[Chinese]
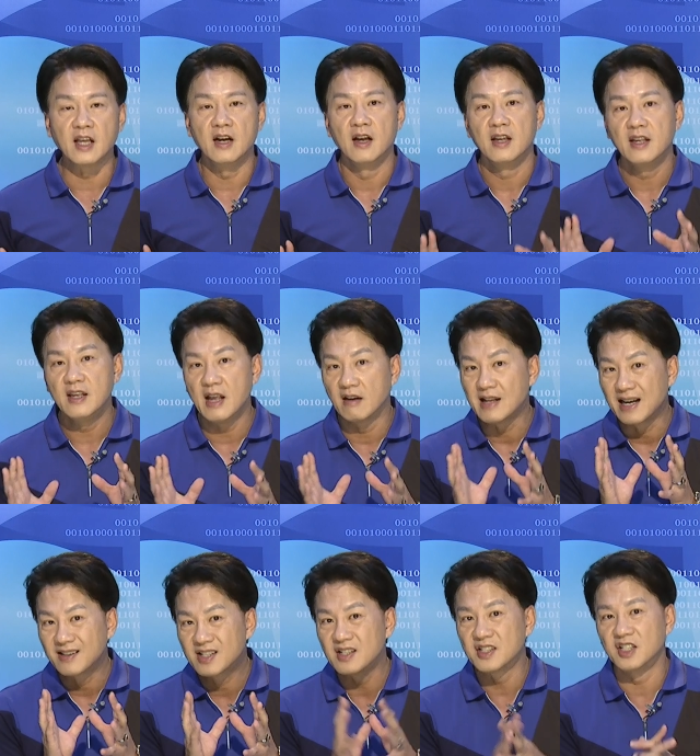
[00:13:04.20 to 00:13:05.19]
的要
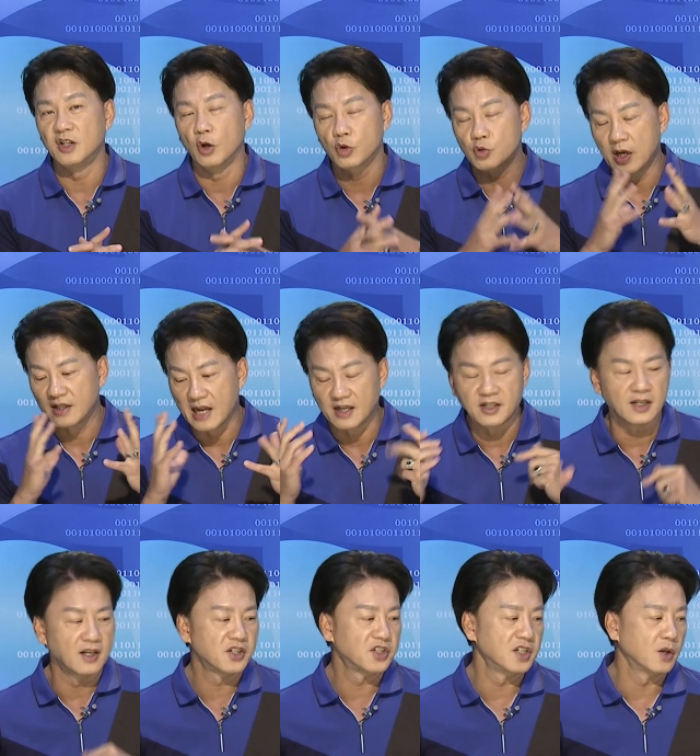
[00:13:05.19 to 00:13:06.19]
让自己有赚大
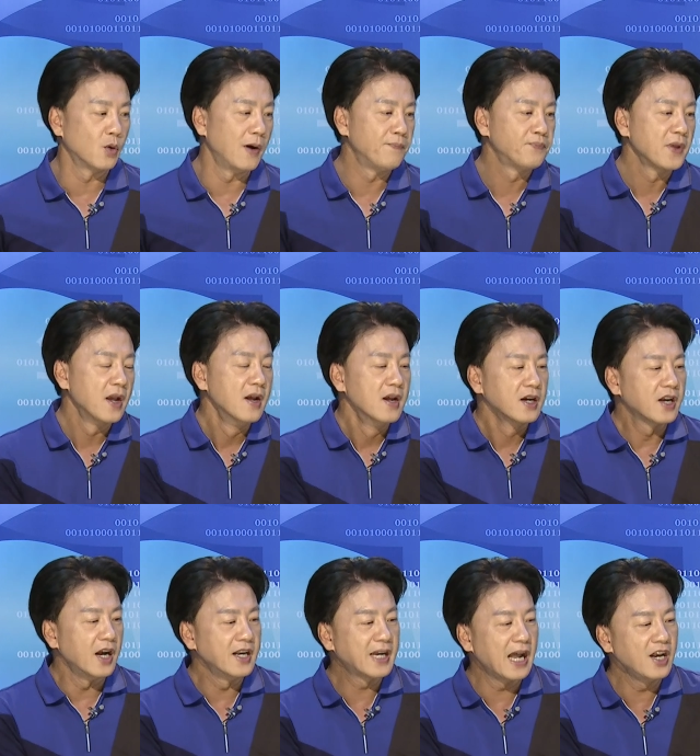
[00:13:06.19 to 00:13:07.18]
钱的习惯。
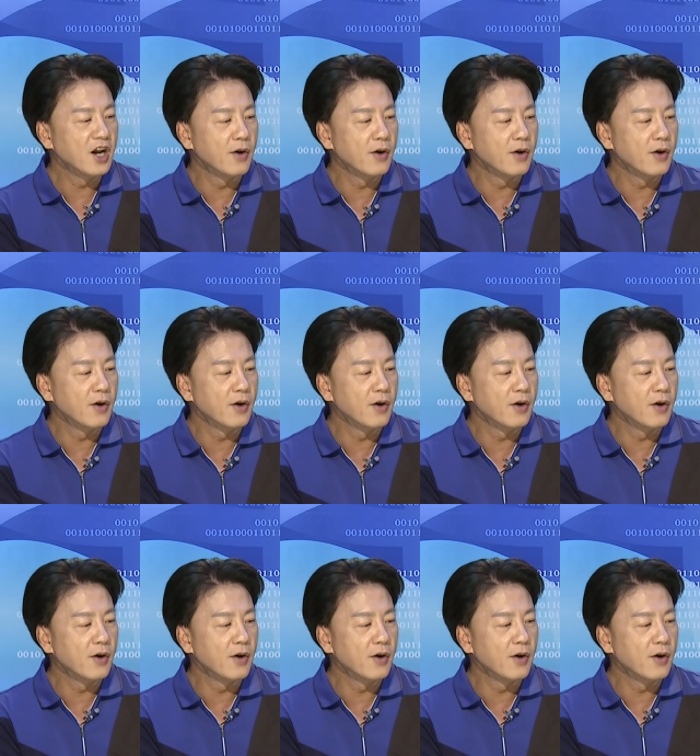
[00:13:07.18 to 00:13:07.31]
各位，你看